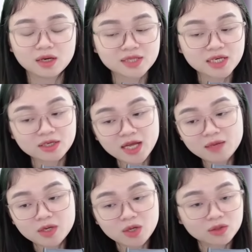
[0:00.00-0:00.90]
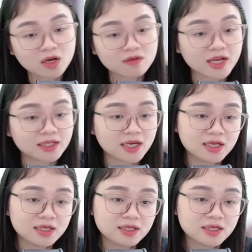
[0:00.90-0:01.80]
ở nhà người khác mà còn tỏ vẻ
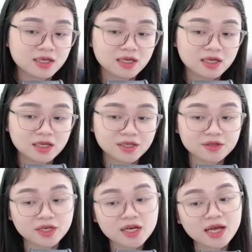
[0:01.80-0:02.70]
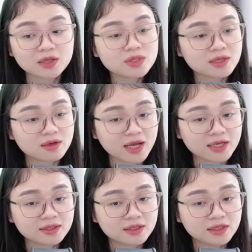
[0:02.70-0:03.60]
ta đây Đừng nghĩ là tôi
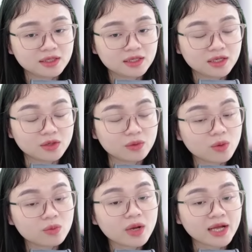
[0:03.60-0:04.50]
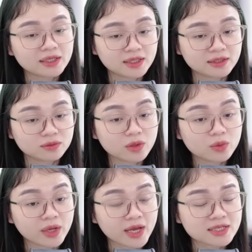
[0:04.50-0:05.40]
sợ anh Nếu không có Hải Thịnh
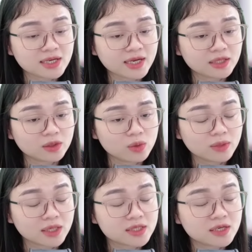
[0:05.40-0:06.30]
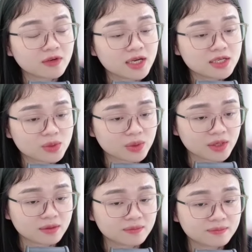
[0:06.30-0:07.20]
tôi đã đuổi anh ra ngay từ lúc đặt chân vào đây
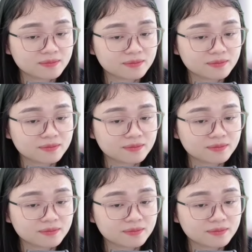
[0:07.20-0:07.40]
rồi kìa